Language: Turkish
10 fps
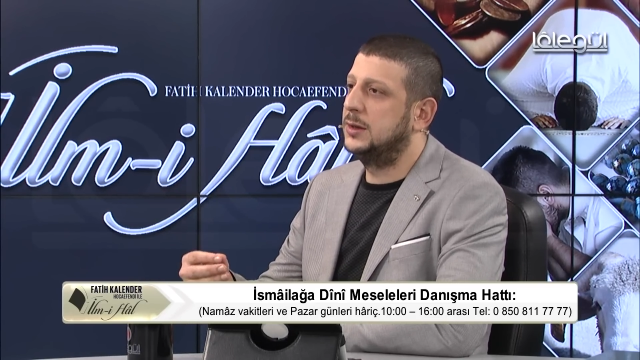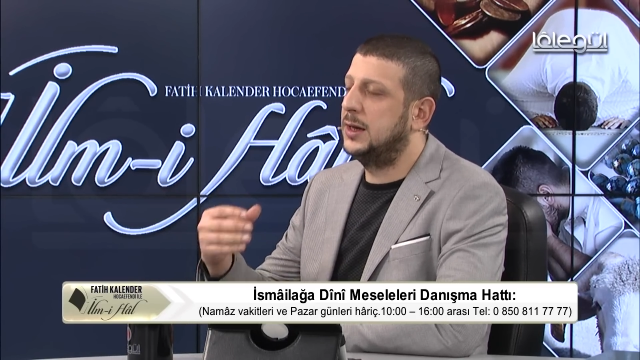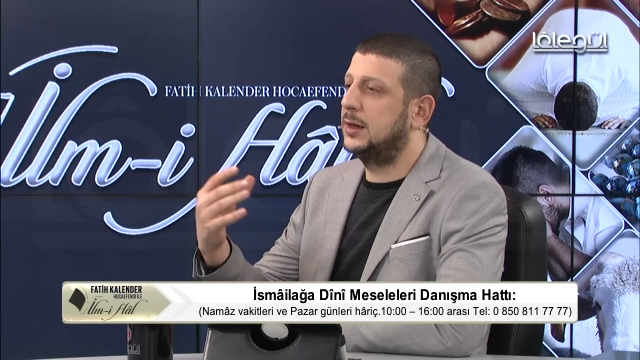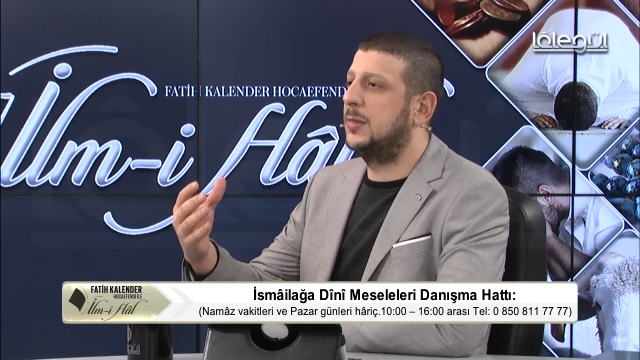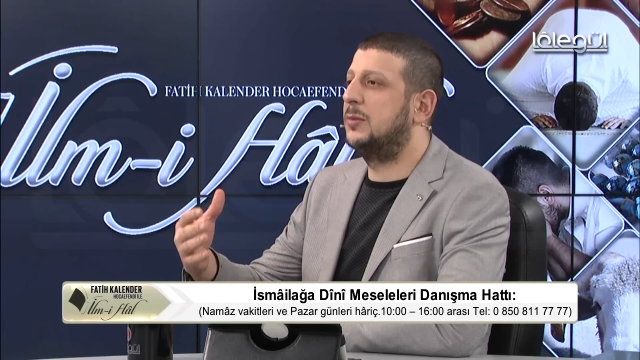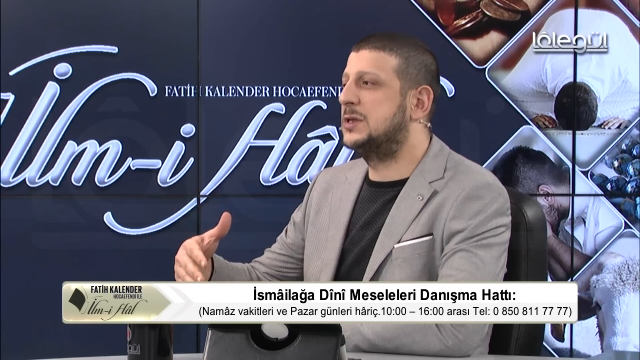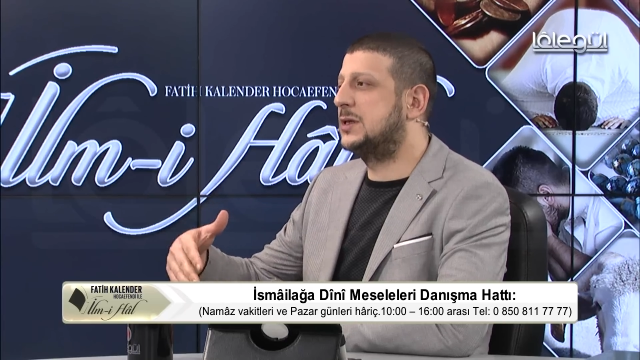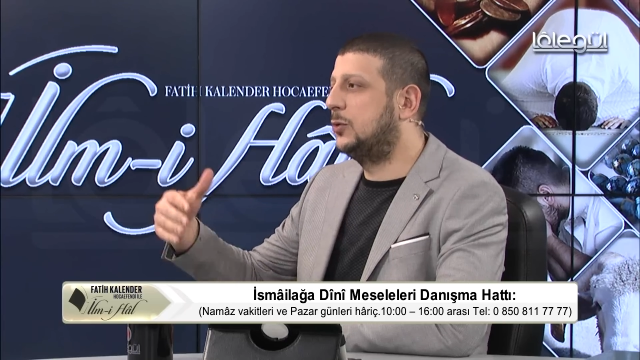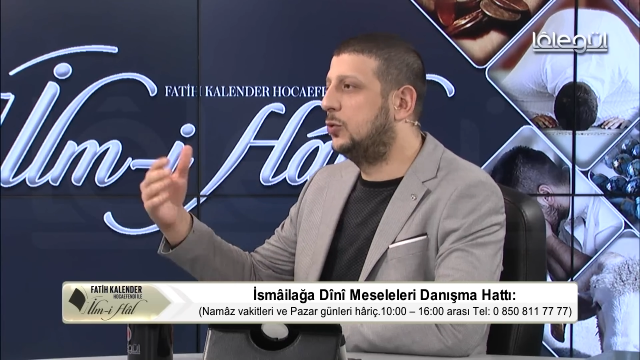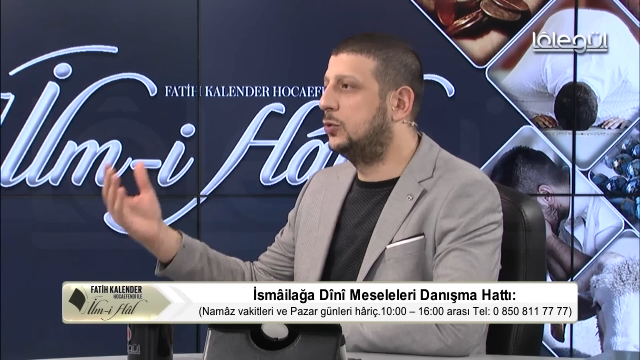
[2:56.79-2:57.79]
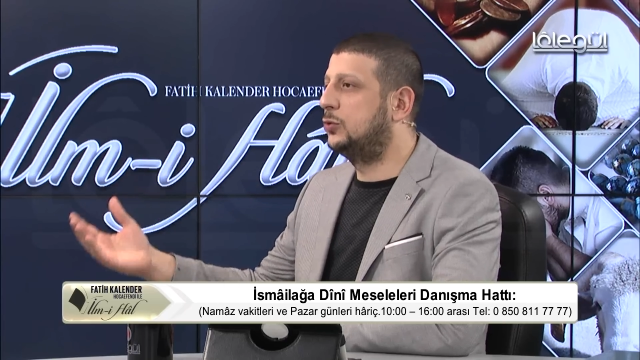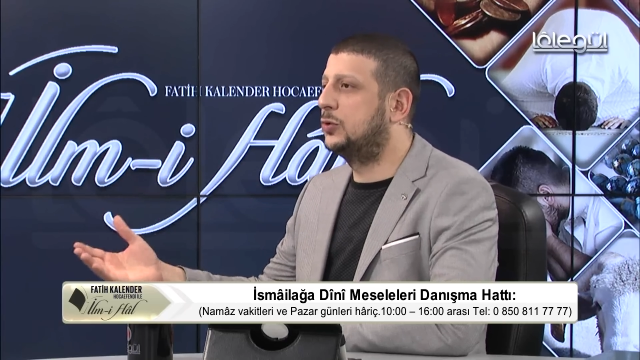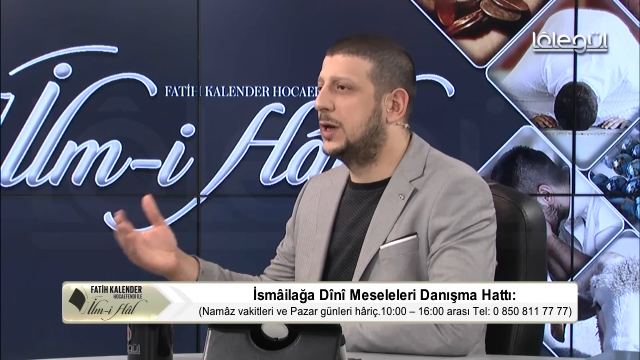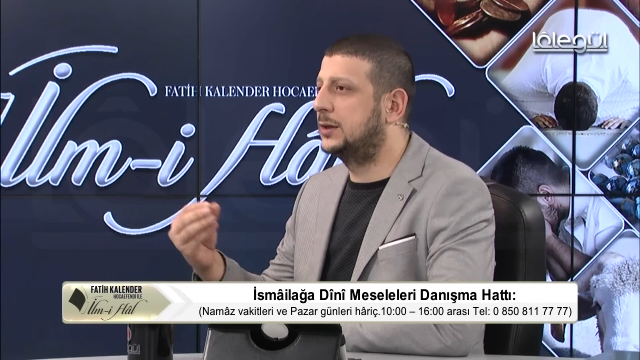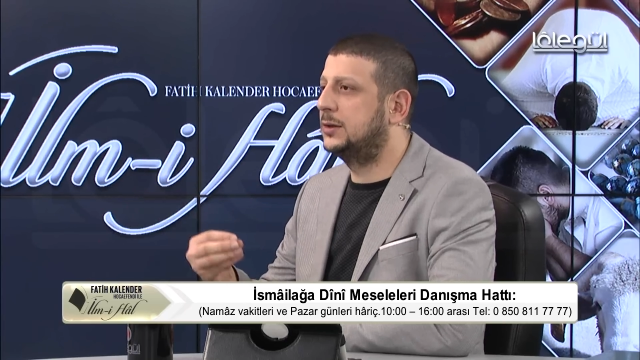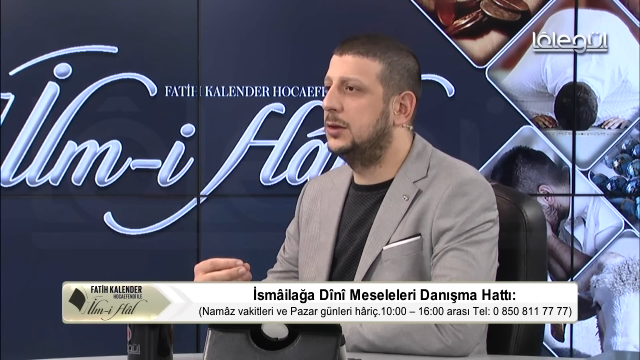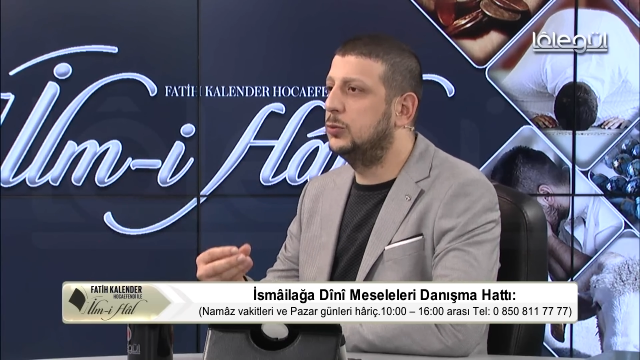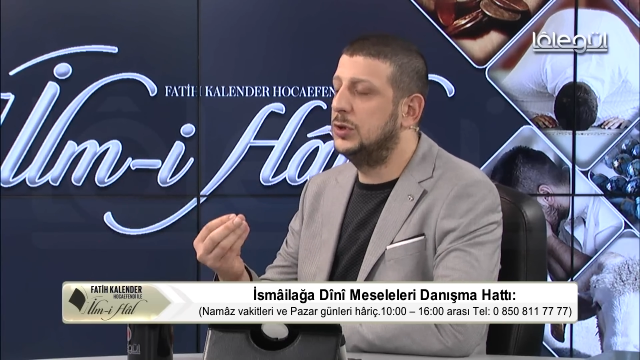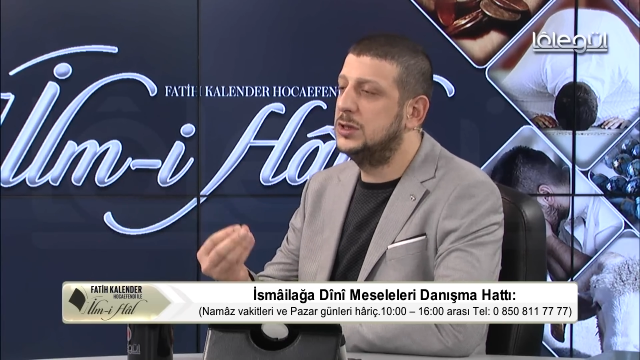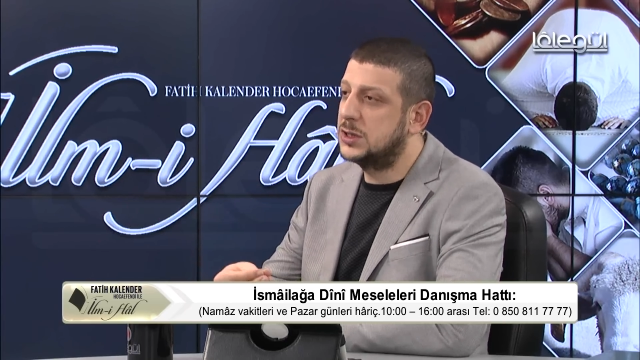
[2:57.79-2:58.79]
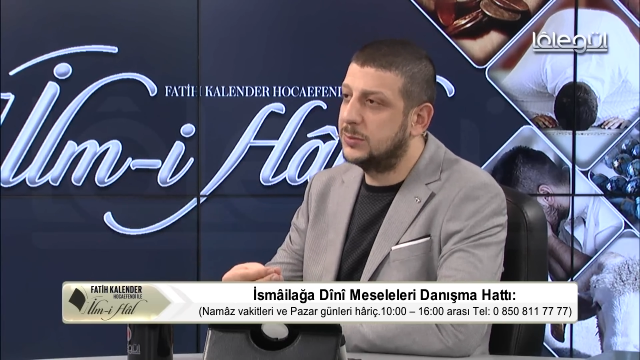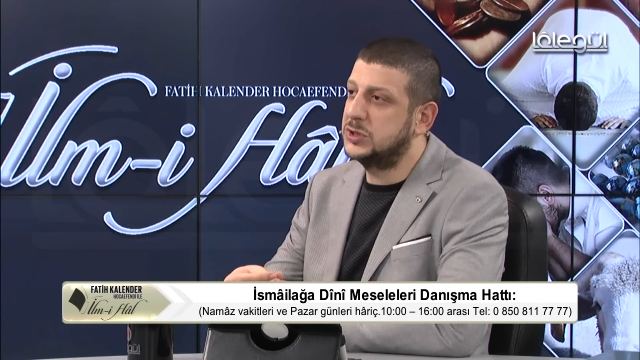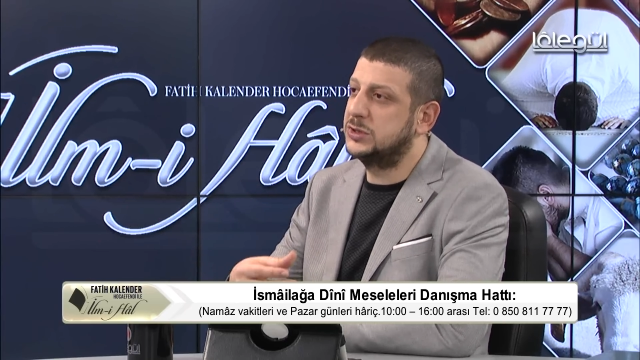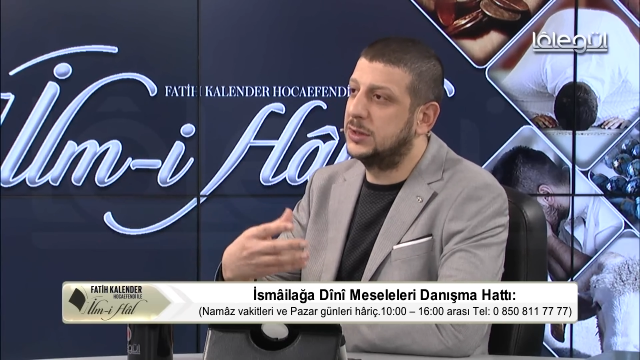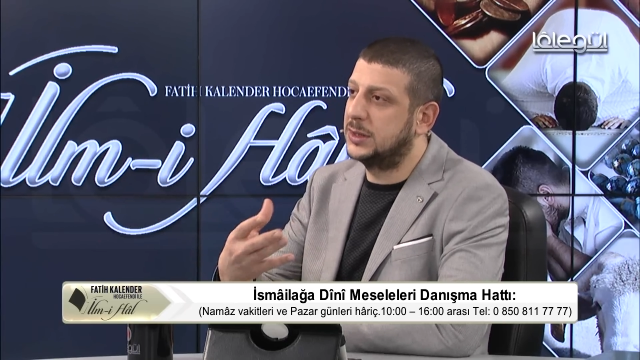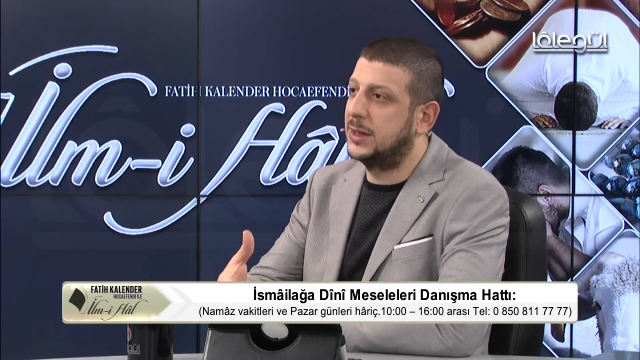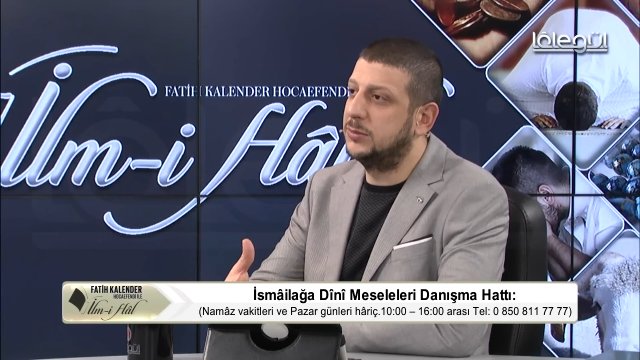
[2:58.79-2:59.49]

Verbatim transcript: Direktmen mesela yüründüğü takdirde bu iç çamaşırına